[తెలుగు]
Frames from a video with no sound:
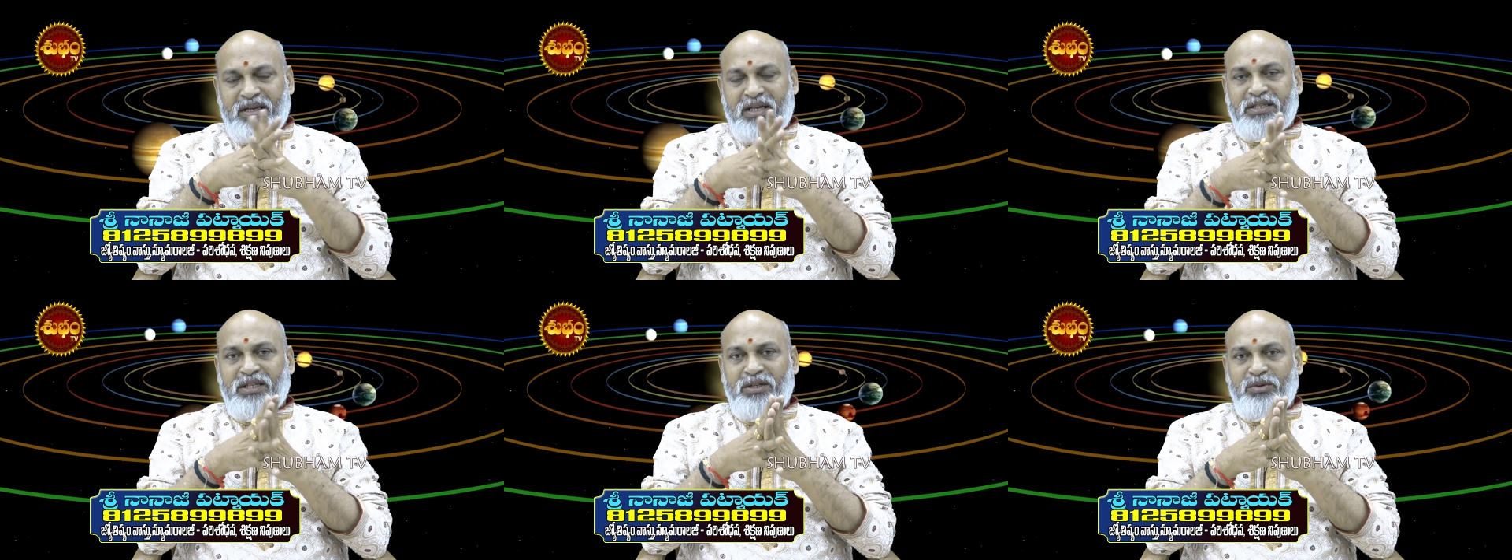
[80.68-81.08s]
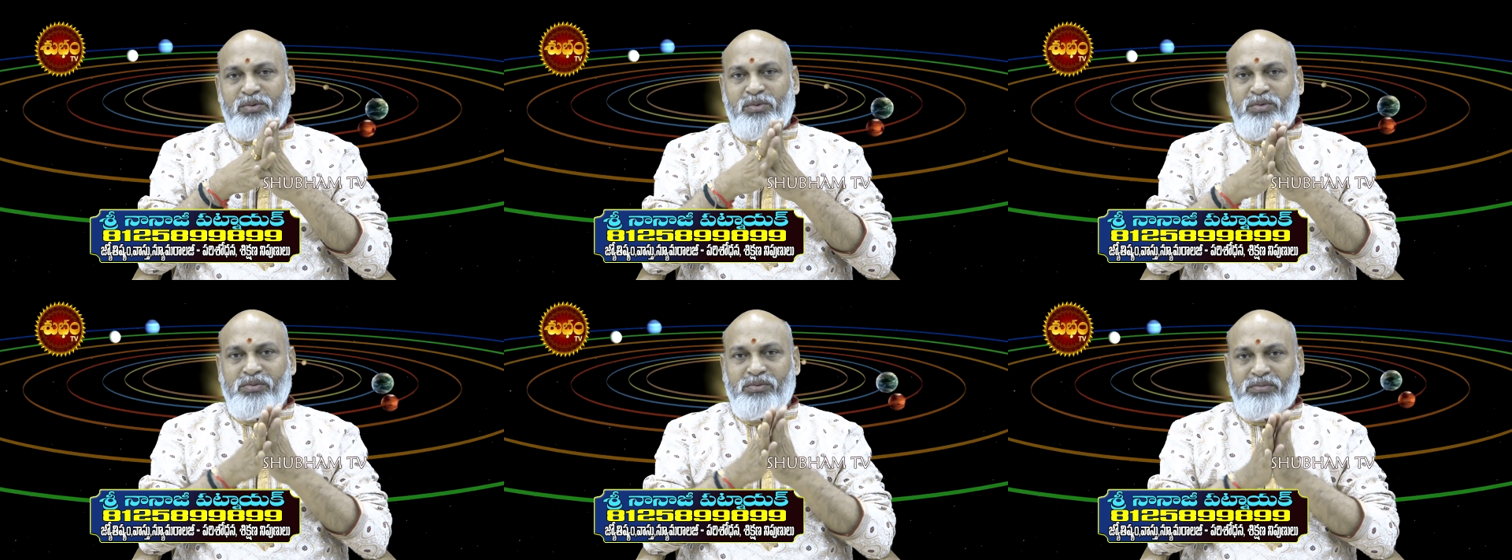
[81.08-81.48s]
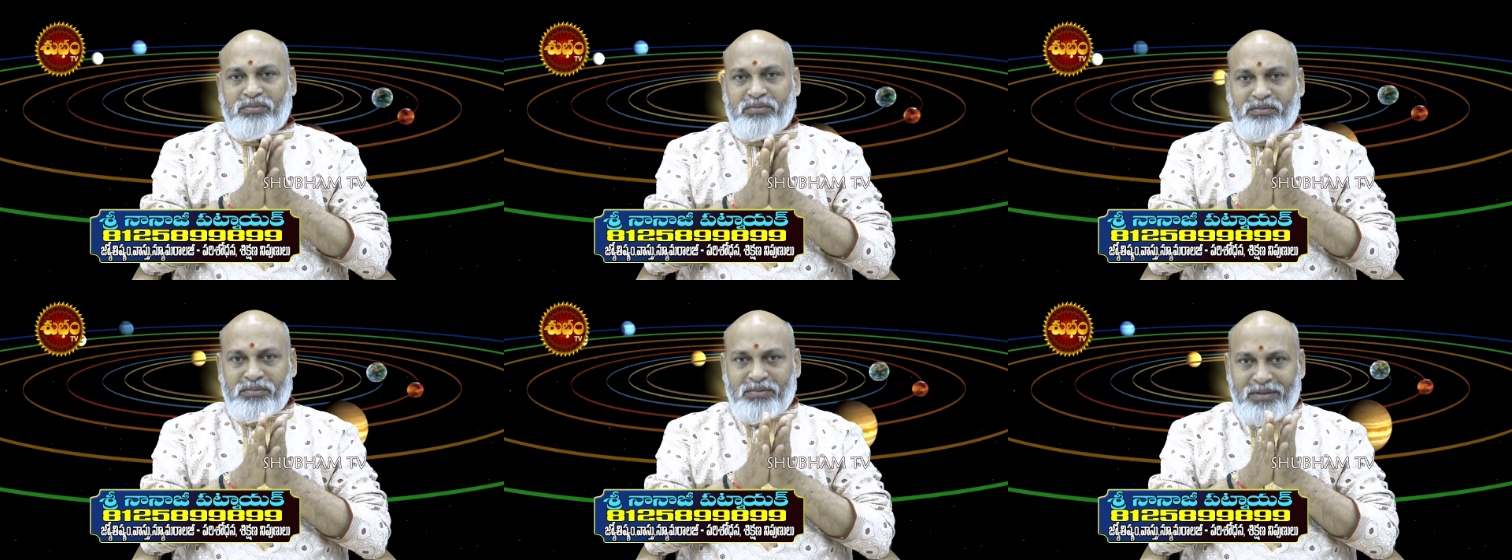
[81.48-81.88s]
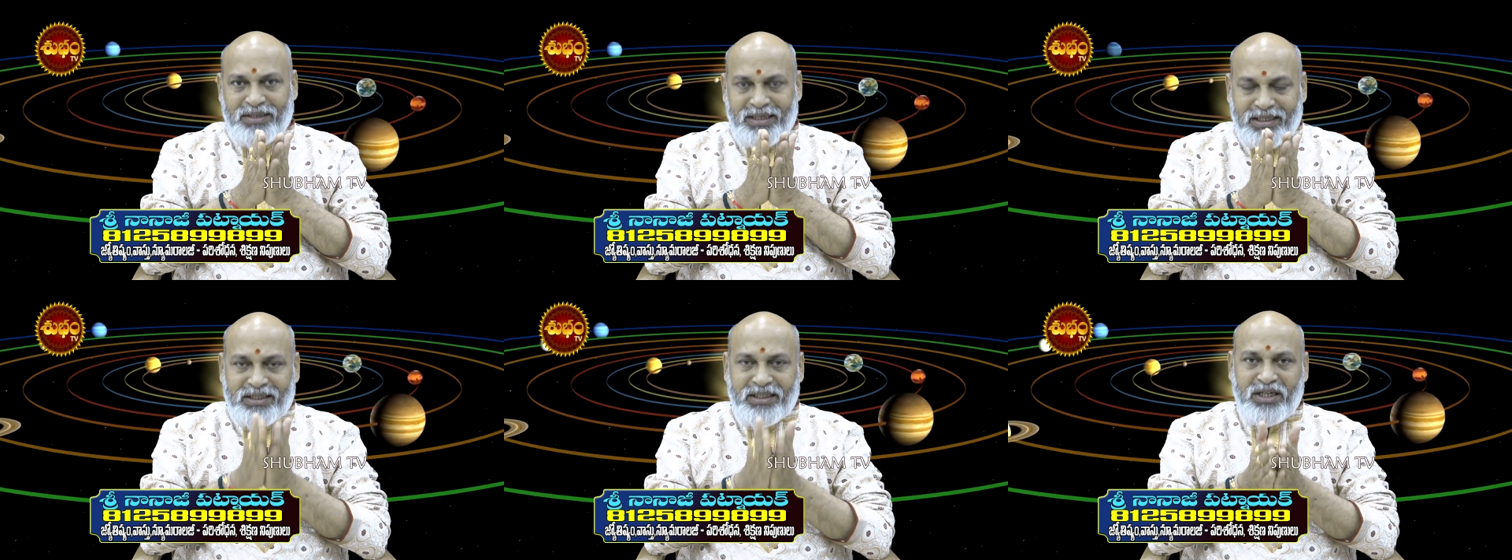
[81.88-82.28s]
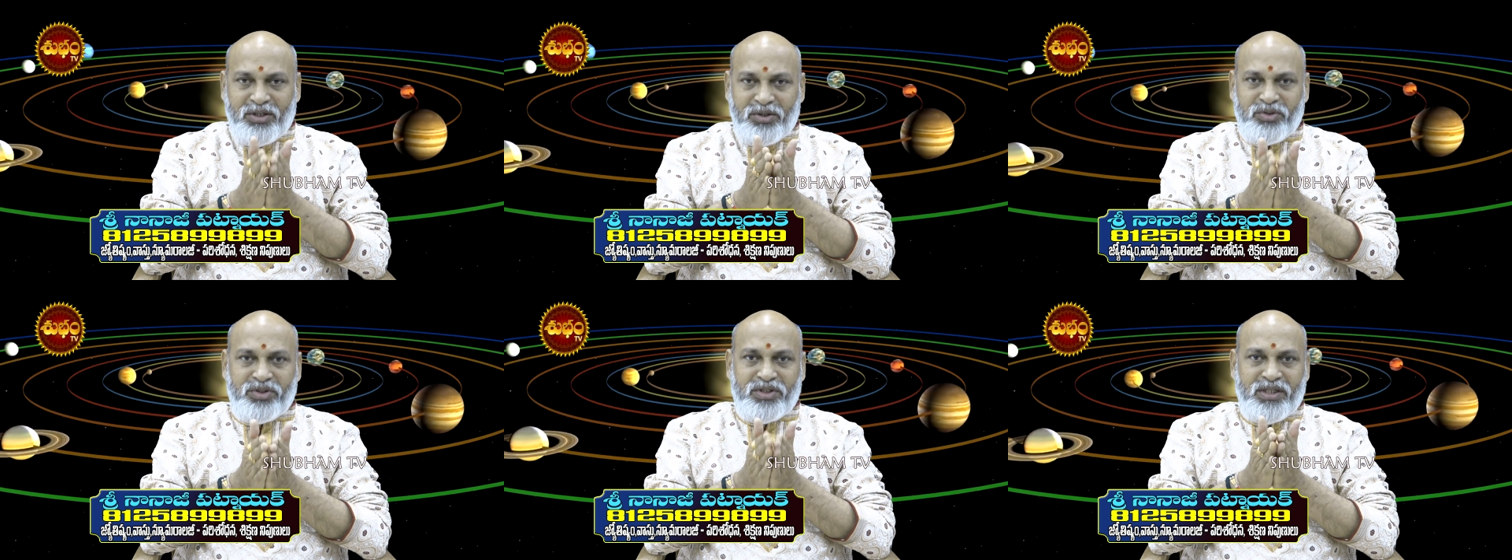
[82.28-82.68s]
అసలు లగ్నం
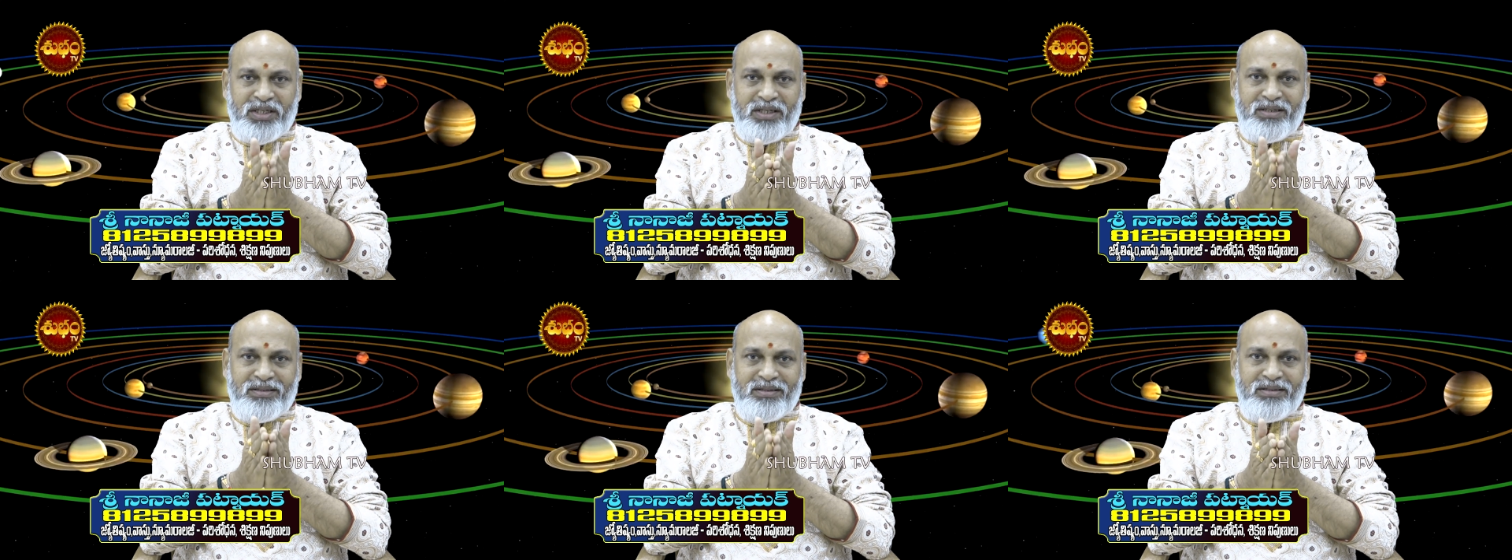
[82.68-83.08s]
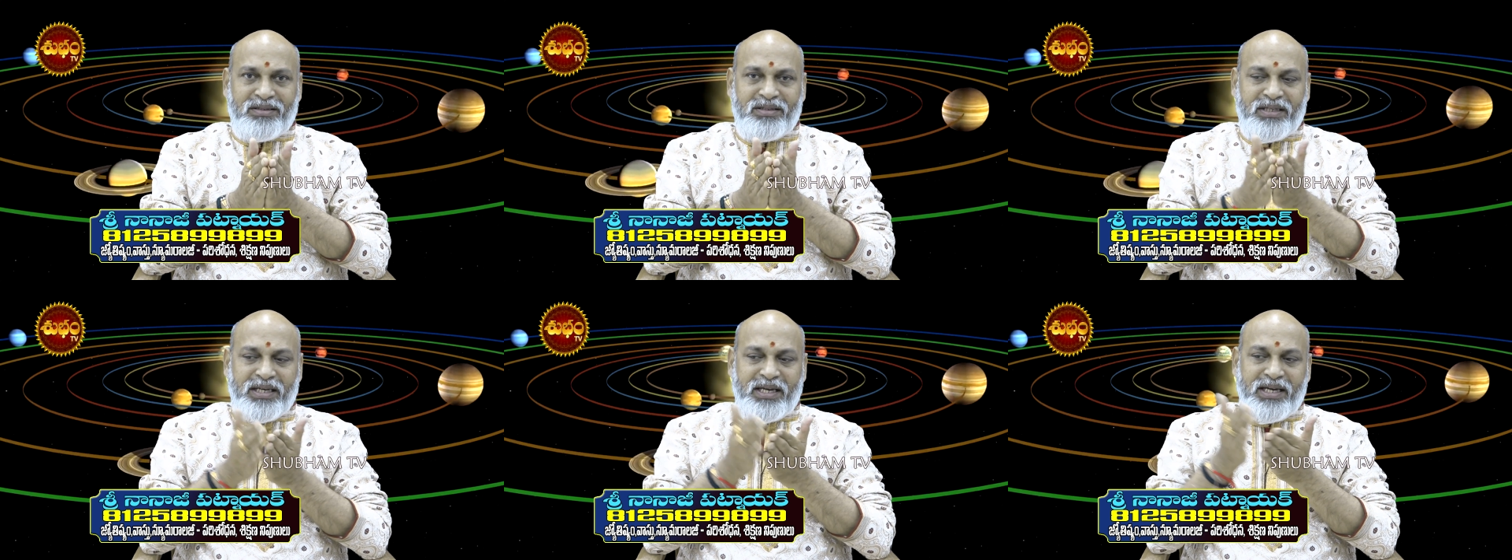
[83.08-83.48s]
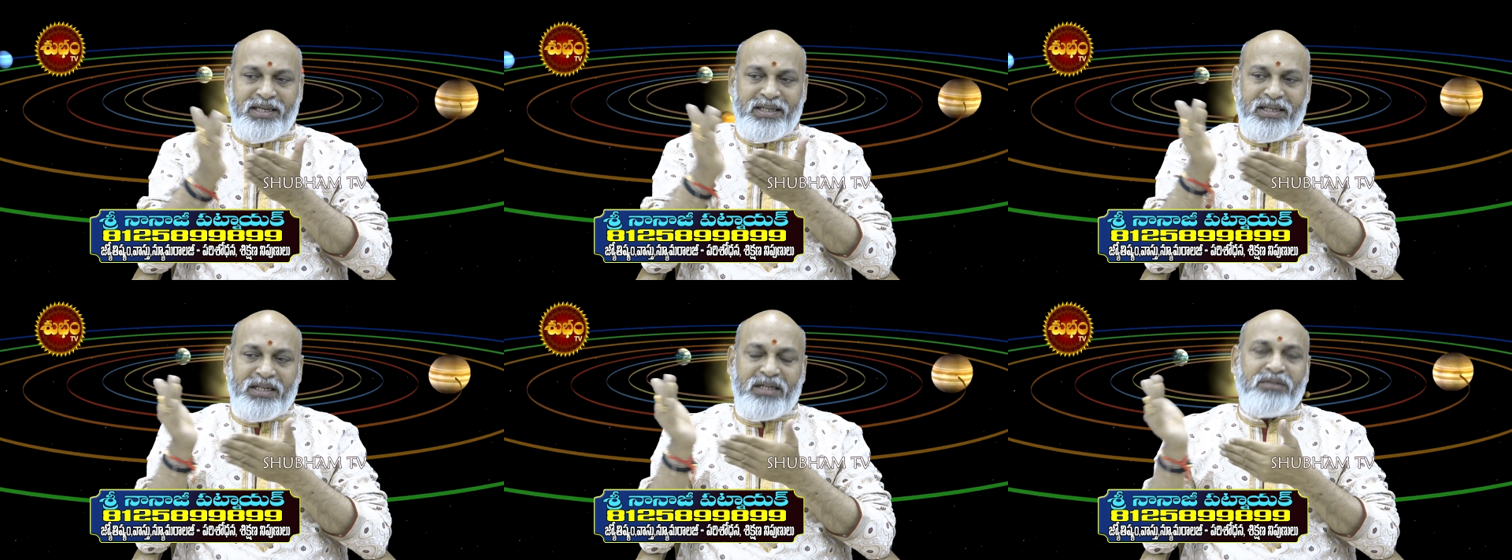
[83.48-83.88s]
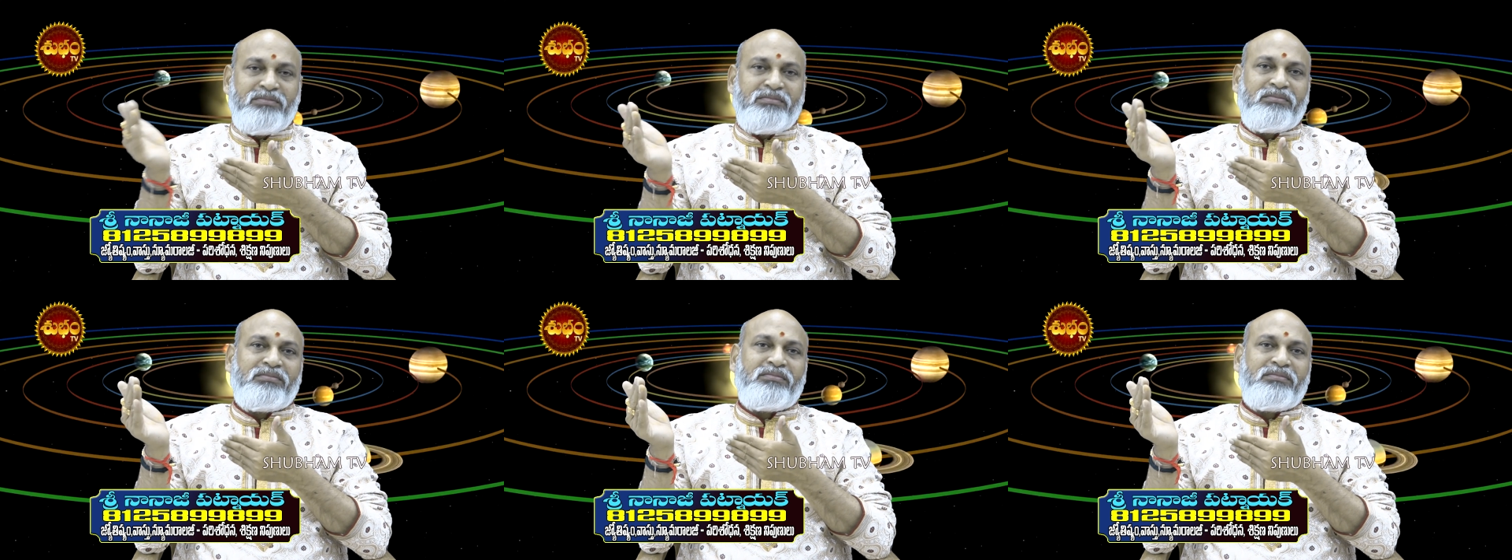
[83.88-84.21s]
నుంచి ఏ గ్రహం